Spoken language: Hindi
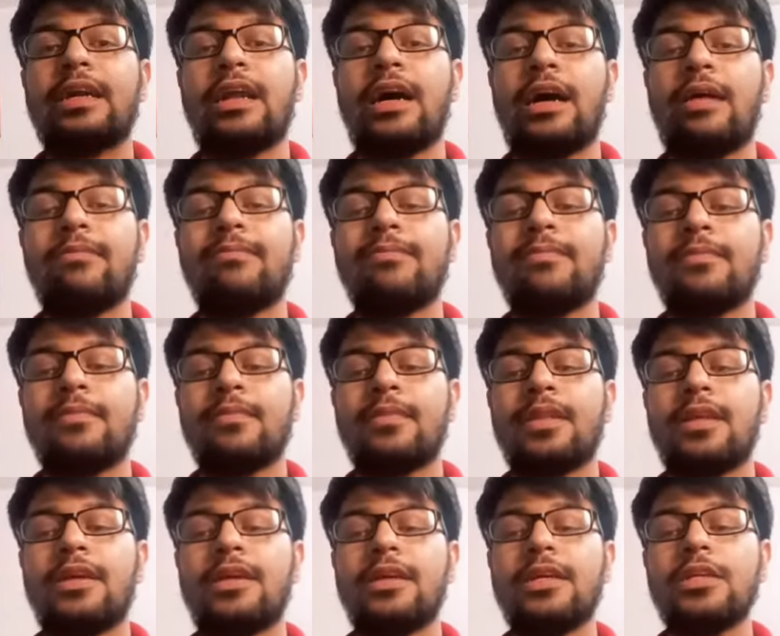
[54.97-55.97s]
का नाम
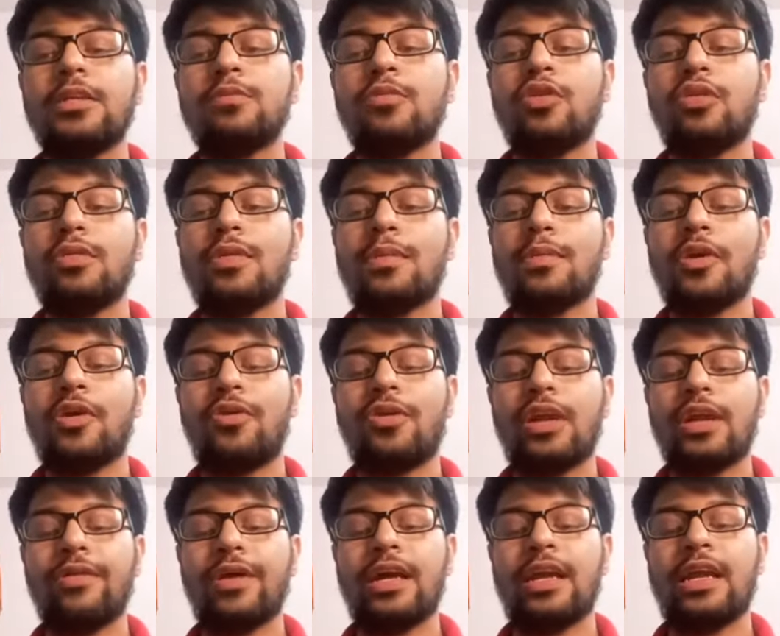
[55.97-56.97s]
इस मूवी में
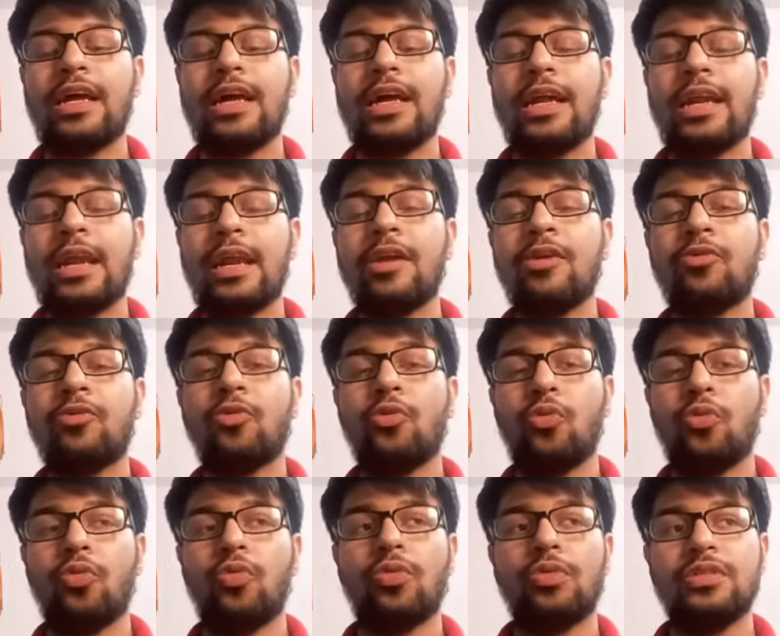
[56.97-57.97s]
होने वाला है
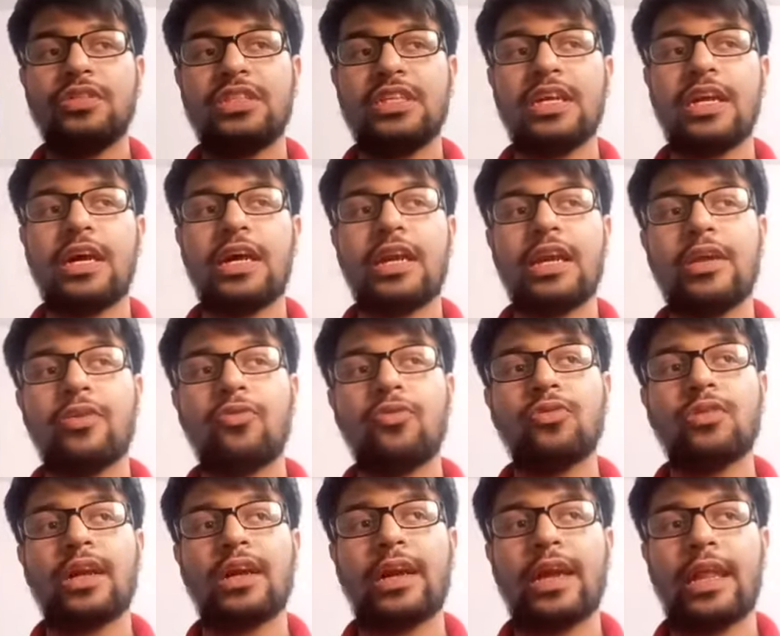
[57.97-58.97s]
रिंकू जी हाँ
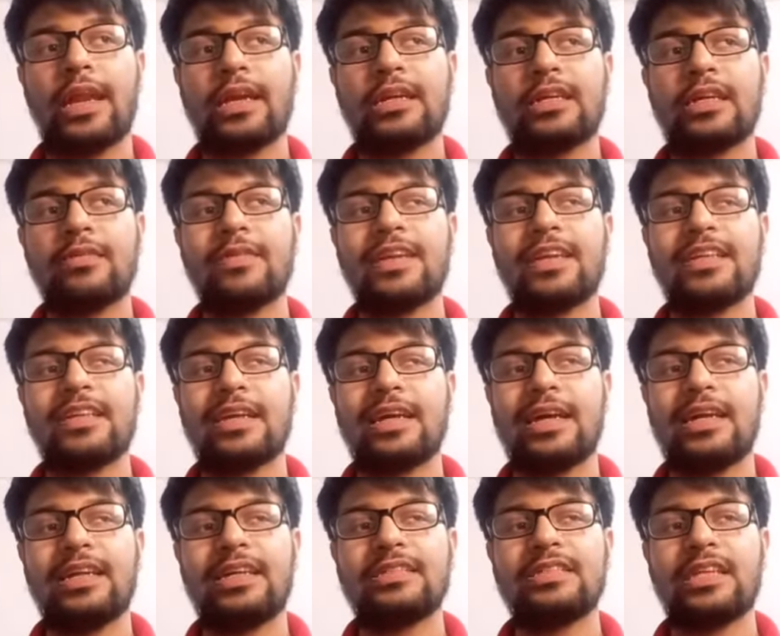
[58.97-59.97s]
रिंकू के कैरेक्टर में नज़र
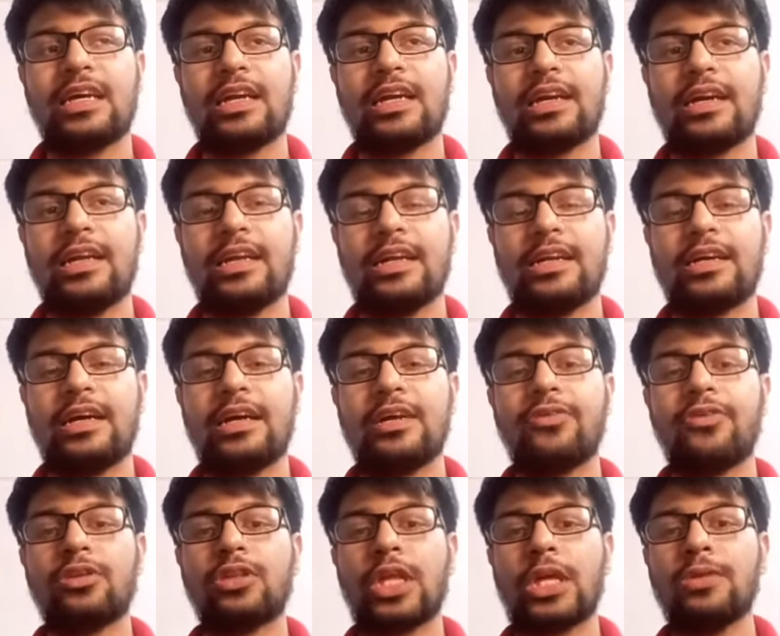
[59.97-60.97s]
आएंगी सारा अली खान
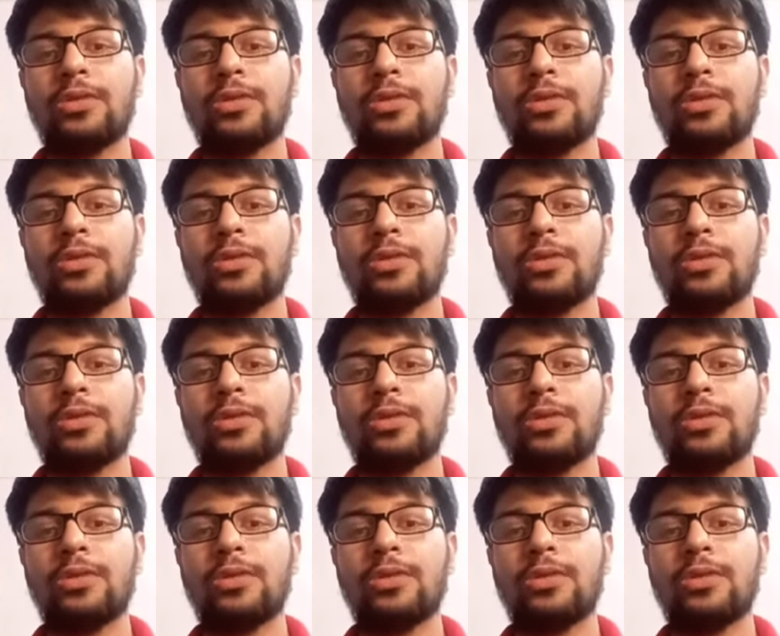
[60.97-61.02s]
और